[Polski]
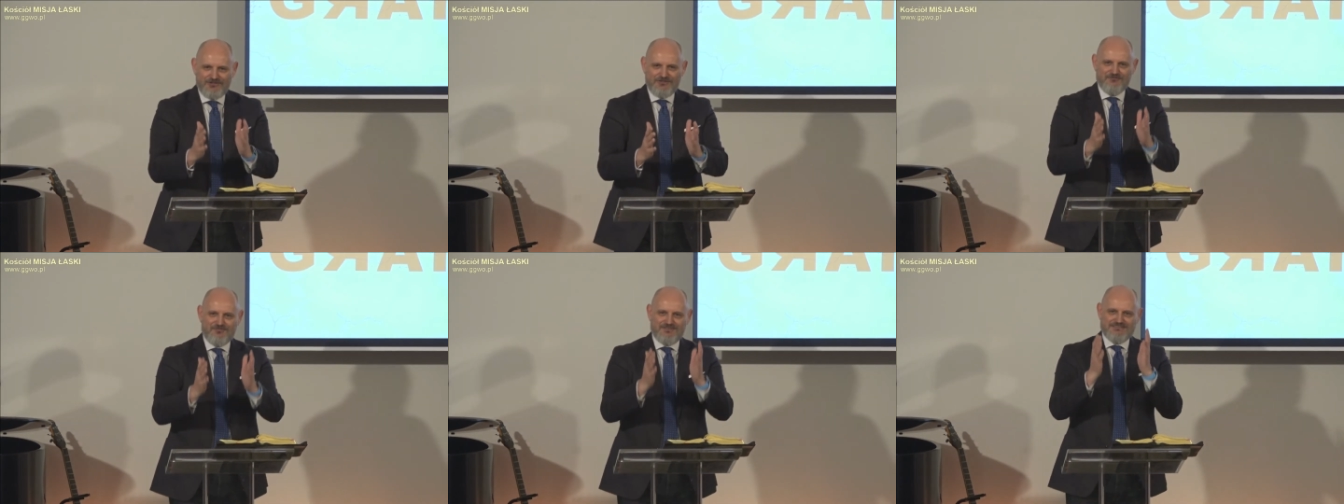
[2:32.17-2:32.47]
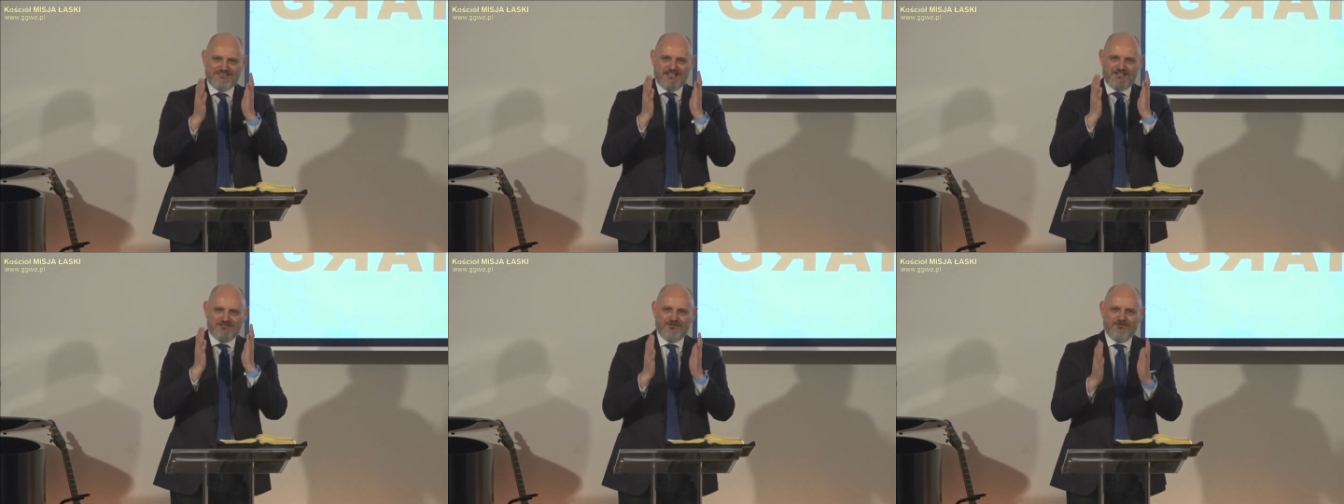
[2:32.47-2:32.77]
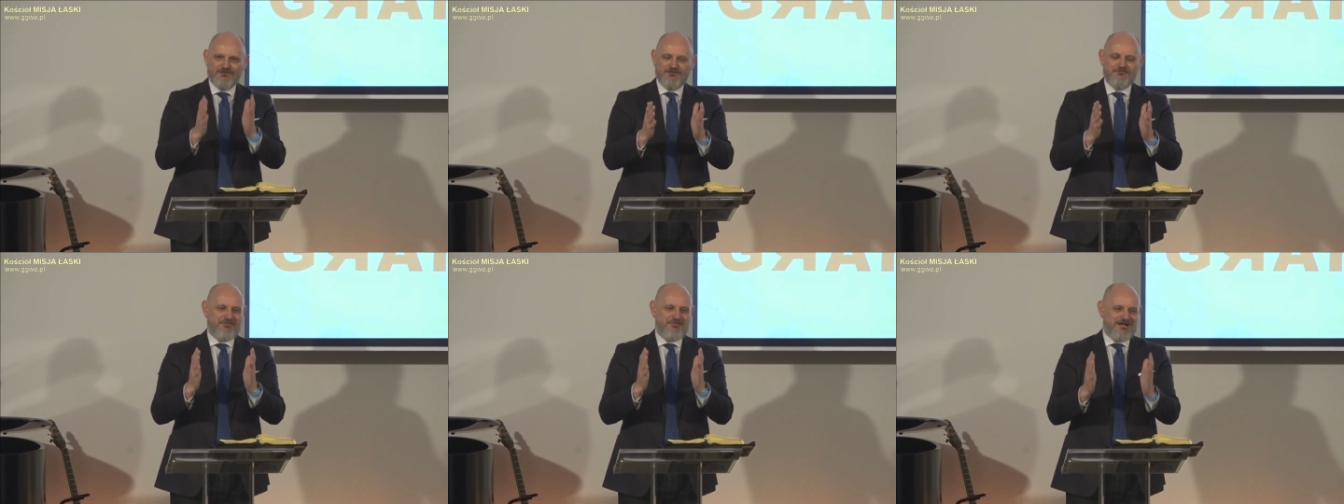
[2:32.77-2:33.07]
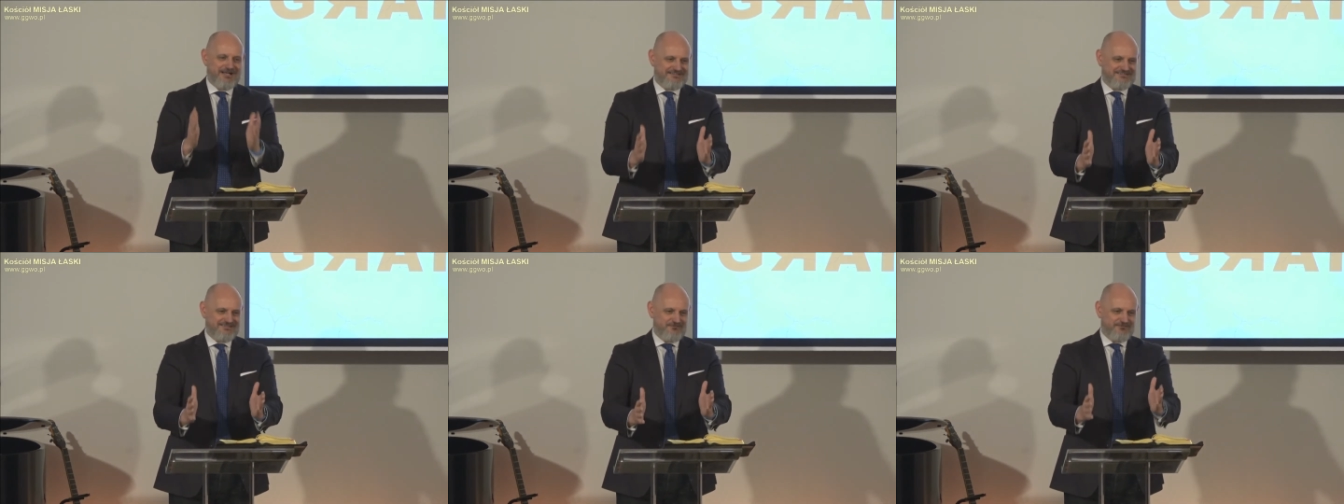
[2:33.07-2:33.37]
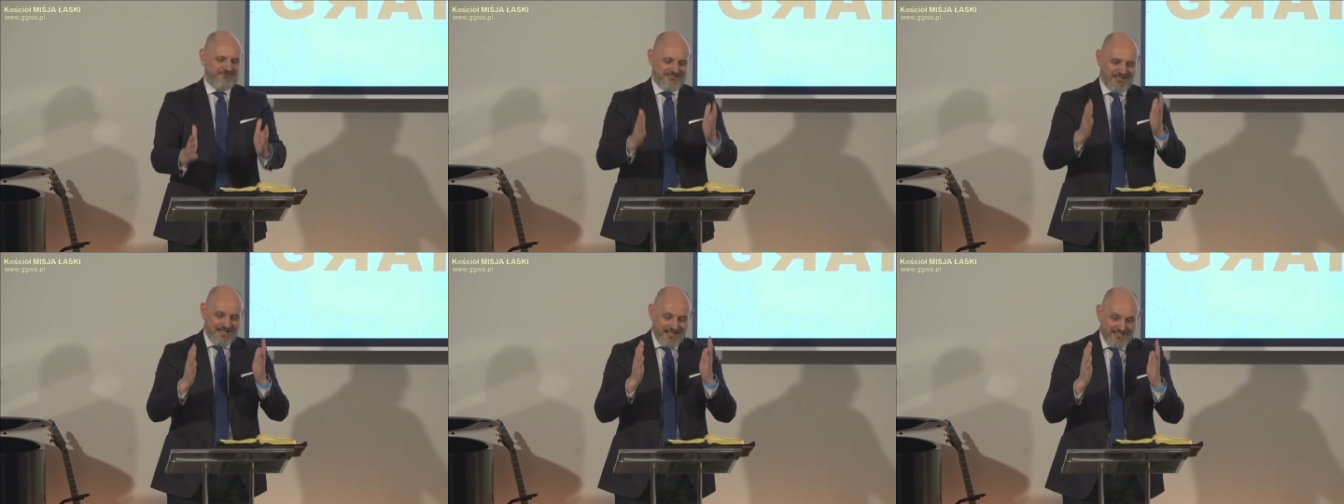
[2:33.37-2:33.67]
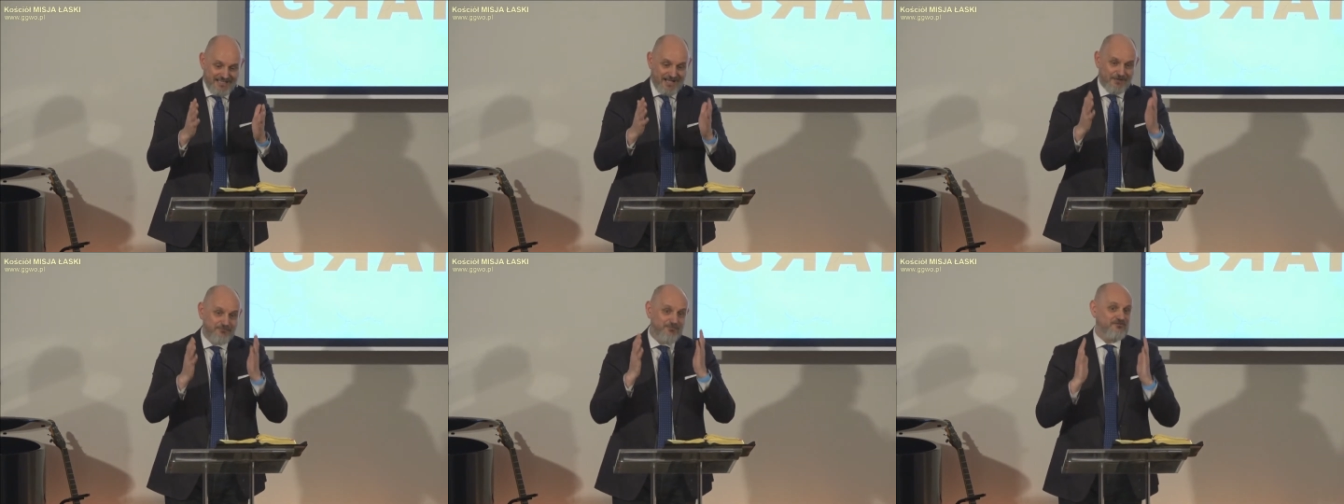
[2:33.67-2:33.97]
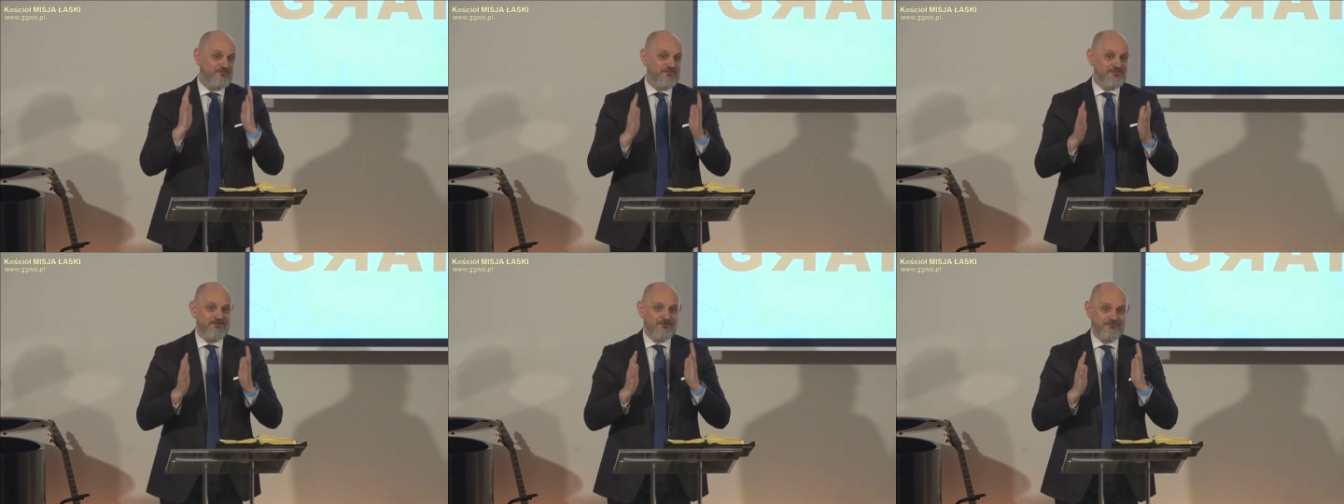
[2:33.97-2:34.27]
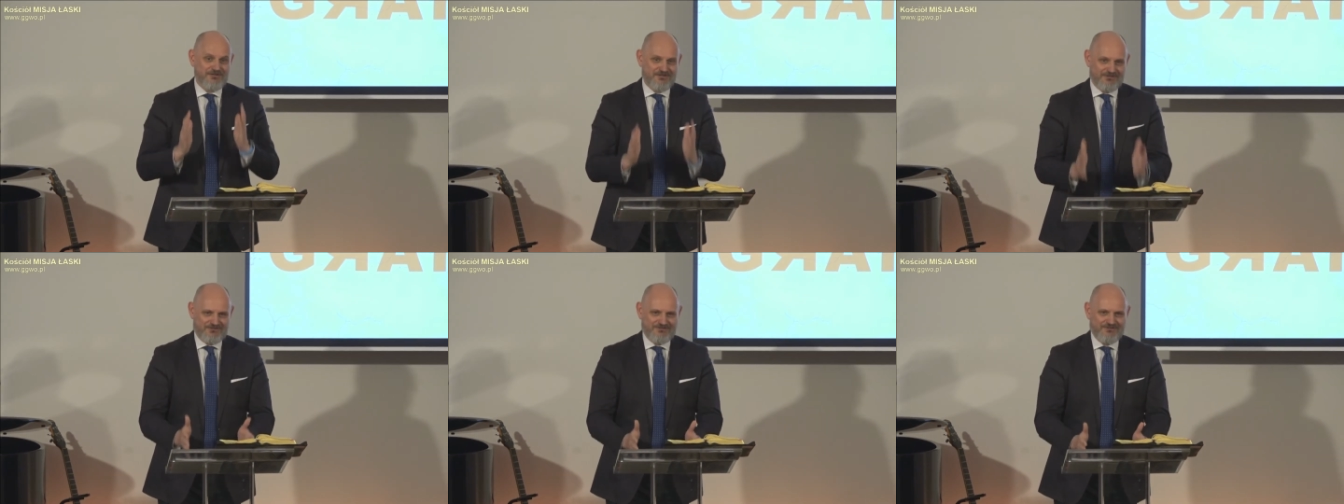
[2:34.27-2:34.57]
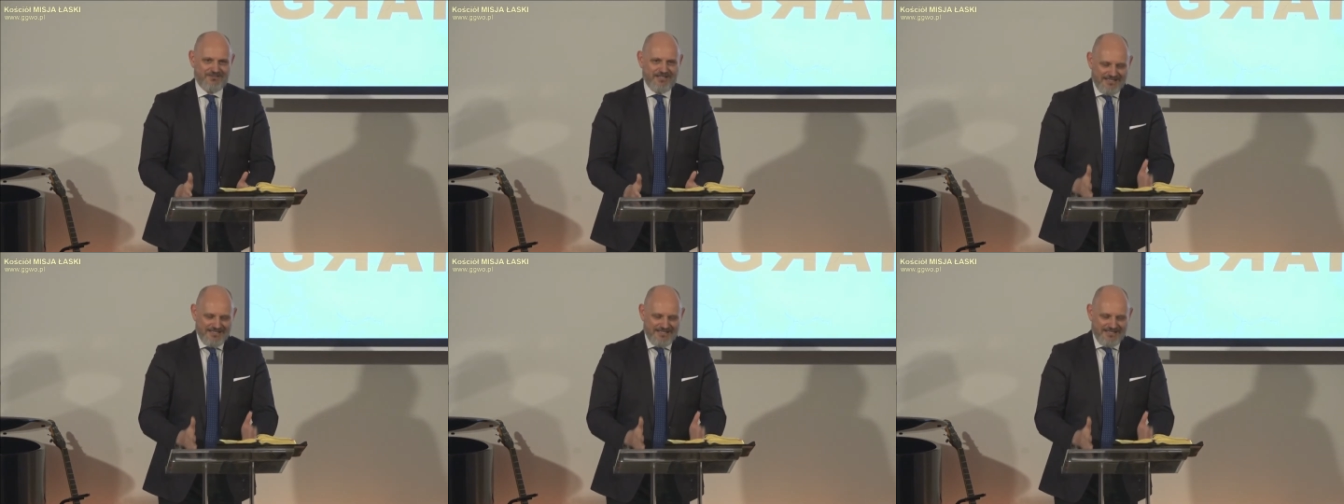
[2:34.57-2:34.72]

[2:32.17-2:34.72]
wyznaczonym pasem, tak jak powinno być,